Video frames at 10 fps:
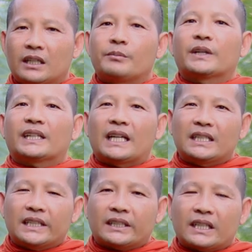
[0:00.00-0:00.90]
có con
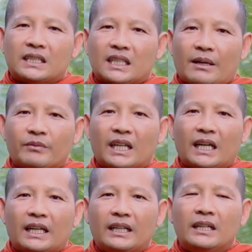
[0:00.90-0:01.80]
tay dừng trời chăm
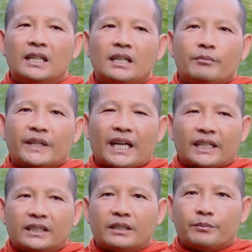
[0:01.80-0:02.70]
thá
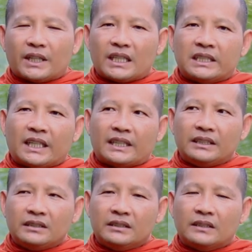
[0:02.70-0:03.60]
tre tết tre
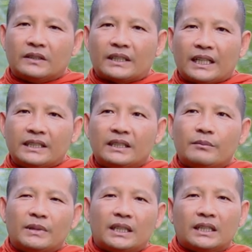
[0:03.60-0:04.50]
chắn còn nới
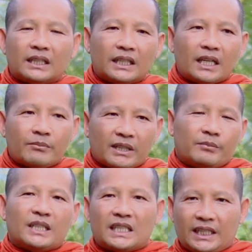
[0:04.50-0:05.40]
từ miền kê mình
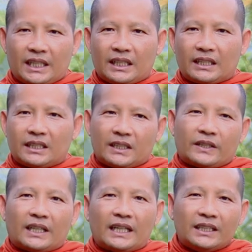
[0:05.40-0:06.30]
pin chất
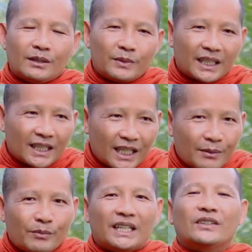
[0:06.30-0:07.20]
còn nới từ miền
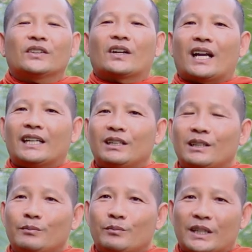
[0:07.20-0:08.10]
kê mấn sờ lánh
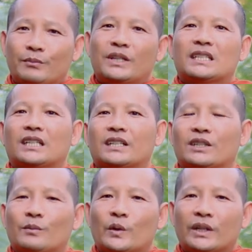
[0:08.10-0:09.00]
mình pin chất
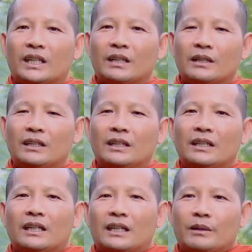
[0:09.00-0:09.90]
chỉ môi nắng
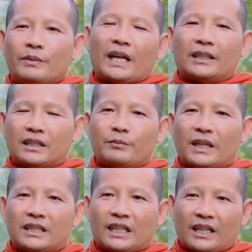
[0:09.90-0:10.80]
tre tết
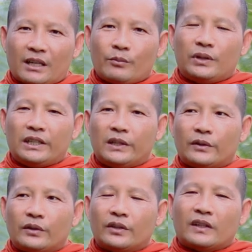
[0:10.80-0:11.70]
tre chắn đem lư
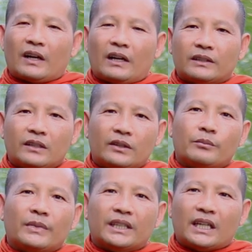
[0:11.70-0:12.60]
lục đòi hỏi tới
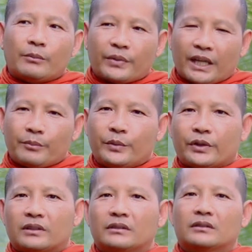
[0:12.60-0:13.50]
sông bay tay tre
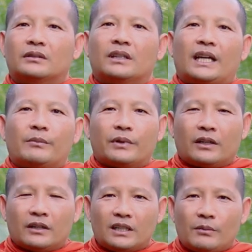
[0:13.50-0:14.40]
bột đại
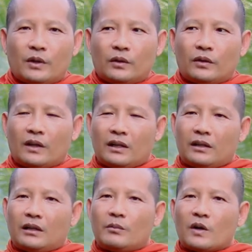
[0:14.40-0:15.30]
bọn chơi bột cô là
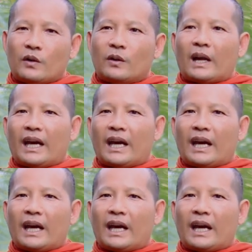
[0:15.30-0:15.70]
o bột cô